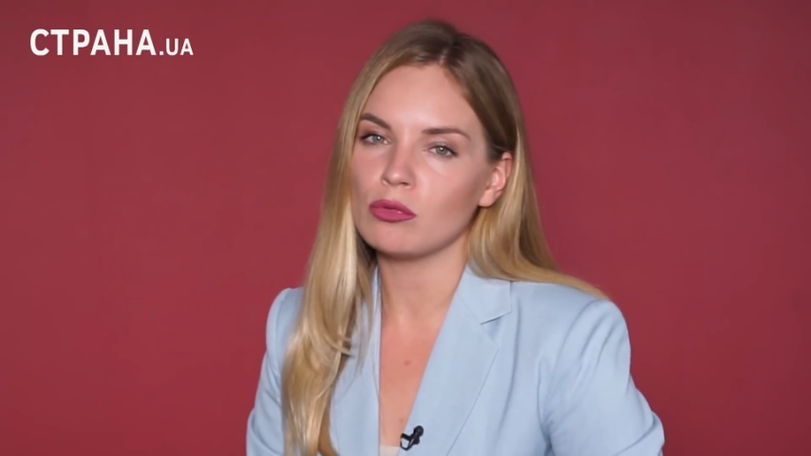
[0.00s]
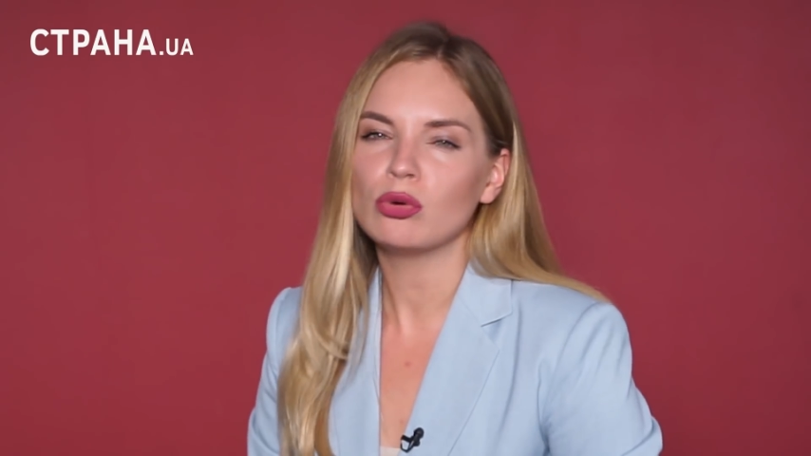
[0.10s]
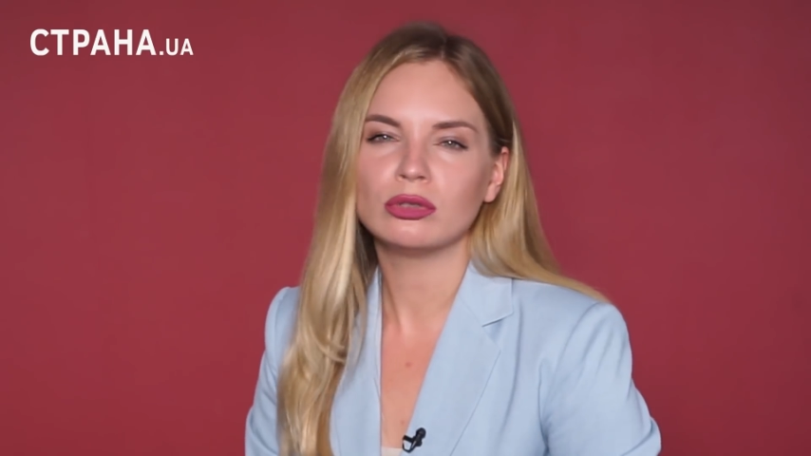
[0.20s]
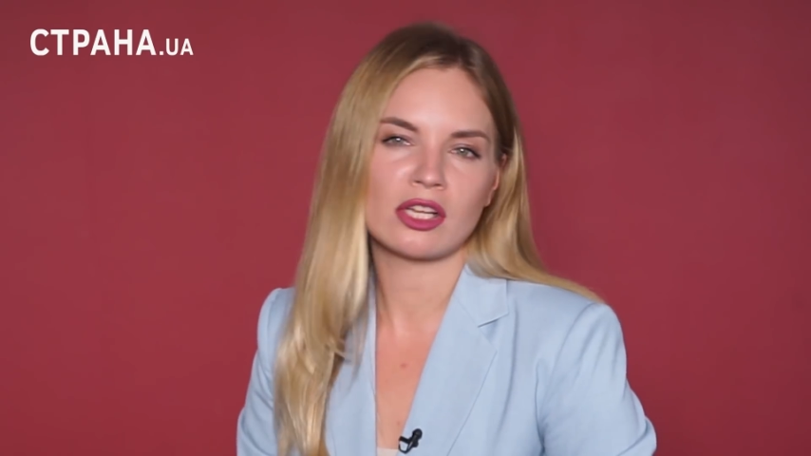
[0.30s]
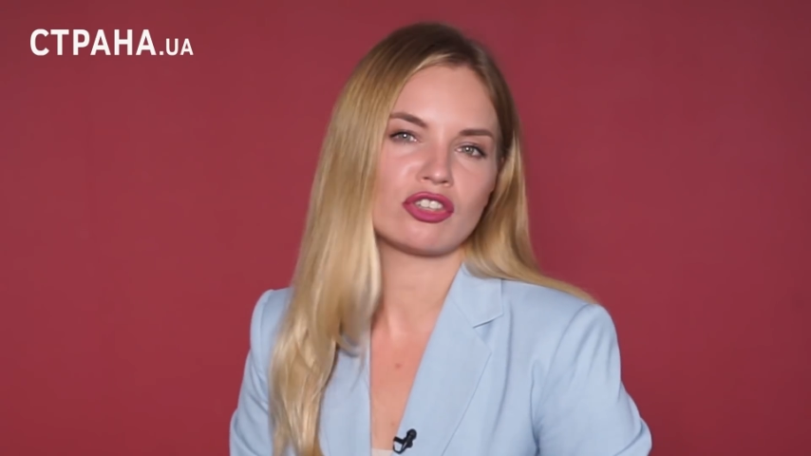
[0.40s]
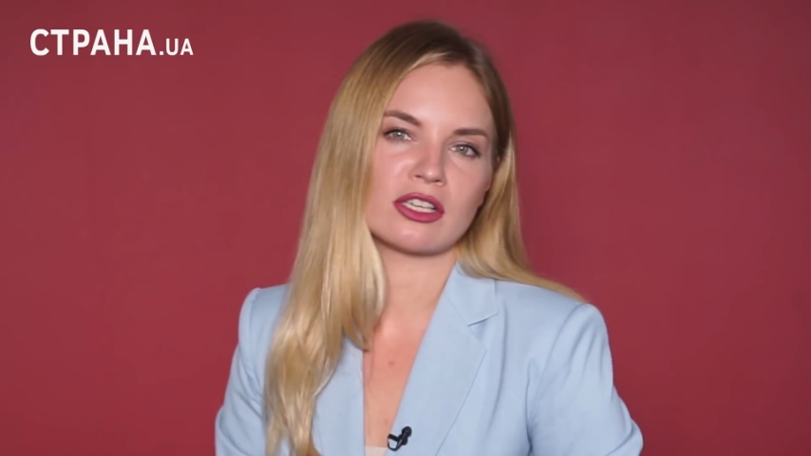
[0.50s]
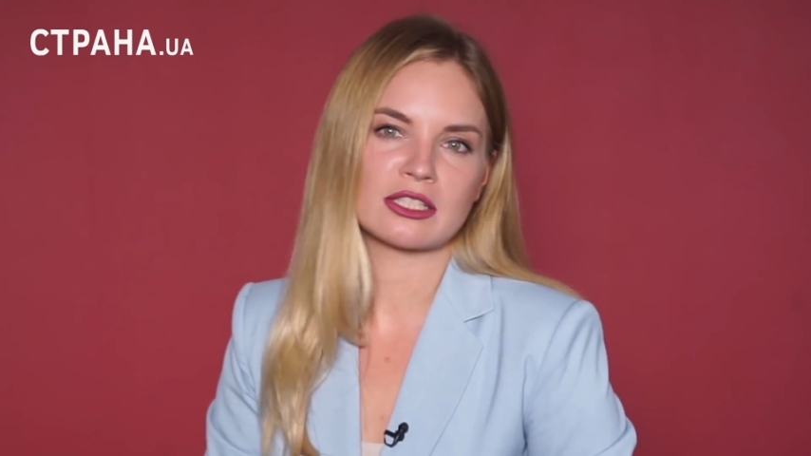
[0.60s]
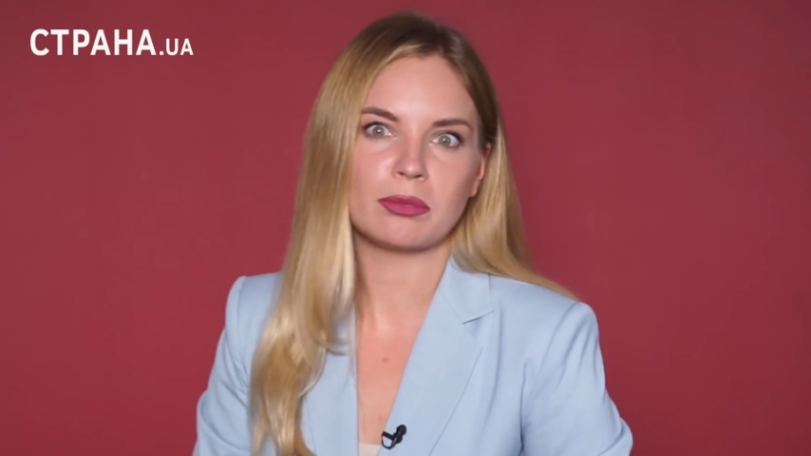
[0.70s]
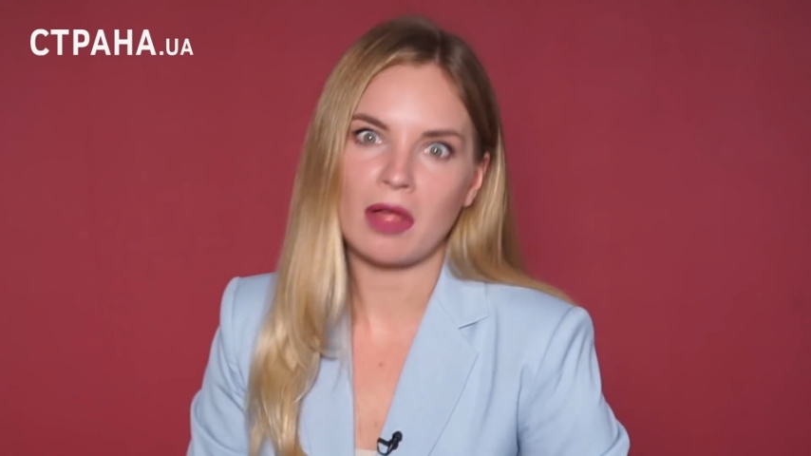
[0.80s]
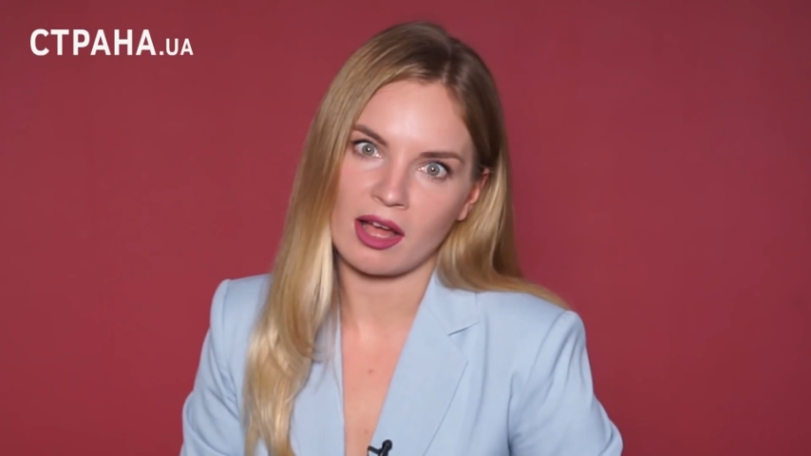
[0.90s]
могут даже
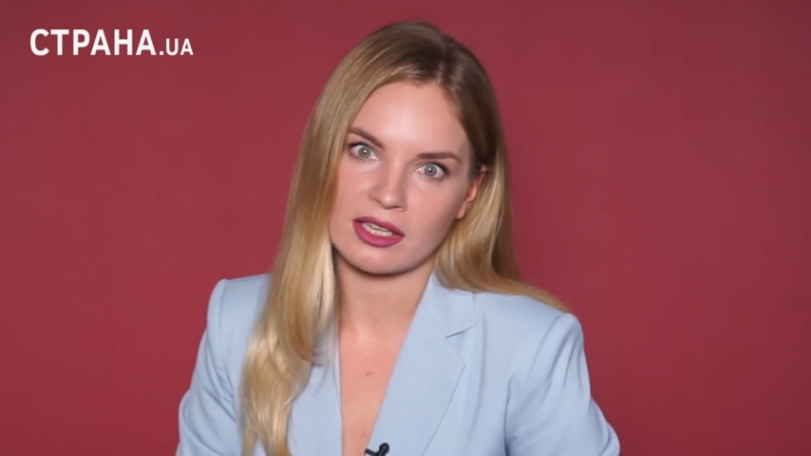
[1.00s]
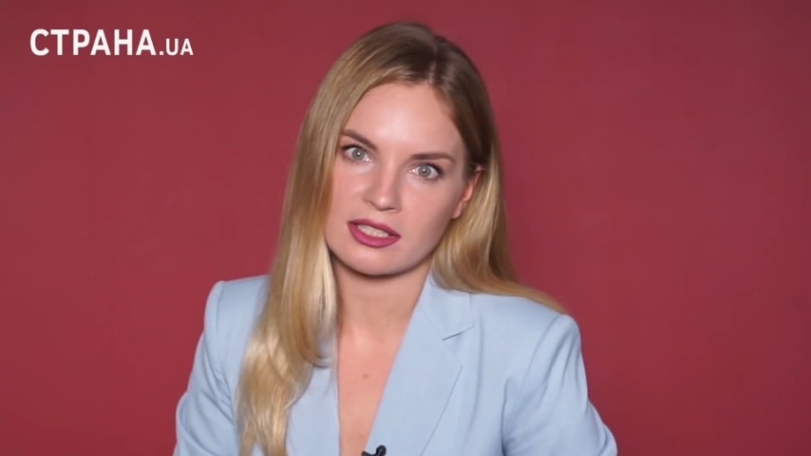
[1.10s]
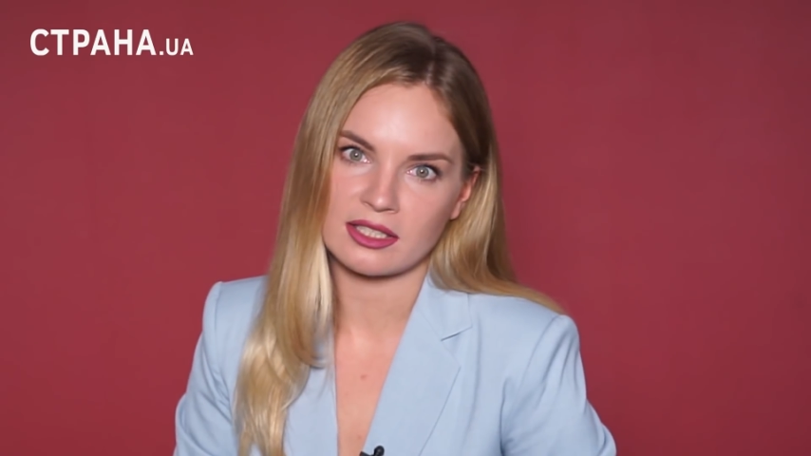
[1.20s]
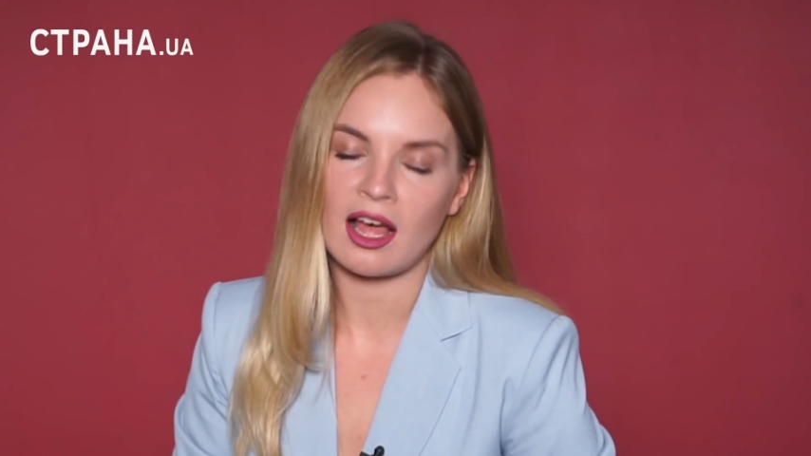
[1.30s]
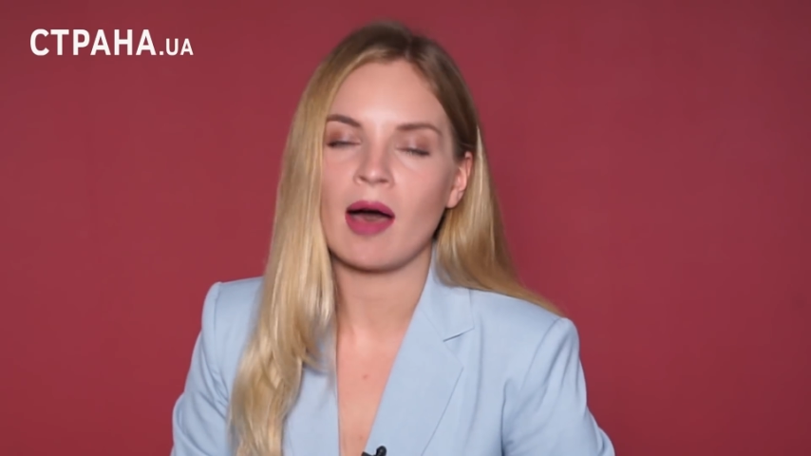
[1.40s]
расплакаться,